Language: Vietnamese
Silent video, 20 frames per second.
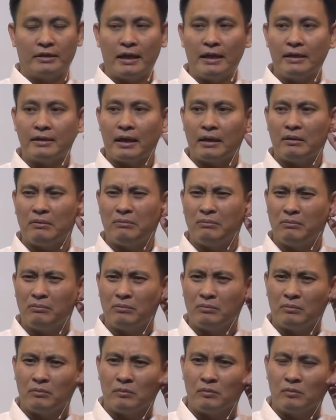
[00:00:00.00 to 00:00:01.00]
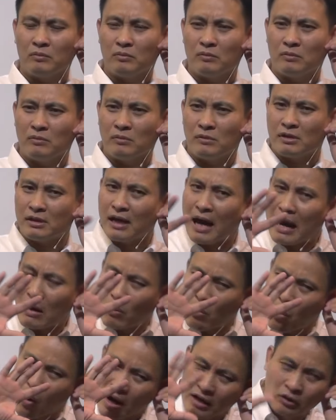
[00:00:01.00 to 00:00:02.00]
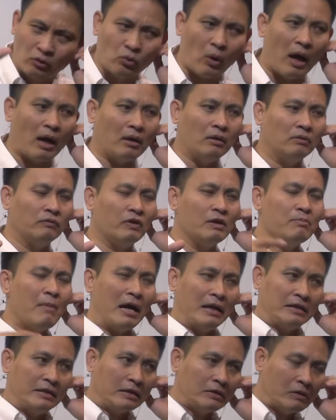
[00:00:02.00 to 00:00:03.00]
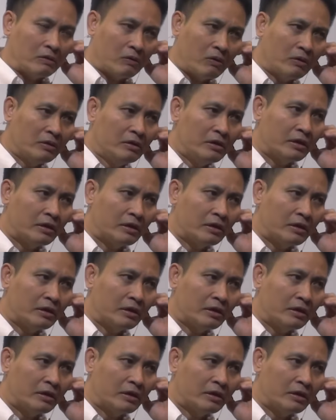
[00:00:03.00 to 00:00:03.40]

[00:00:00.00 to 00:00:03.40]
một cái tính cách khác hoàn toàn với bản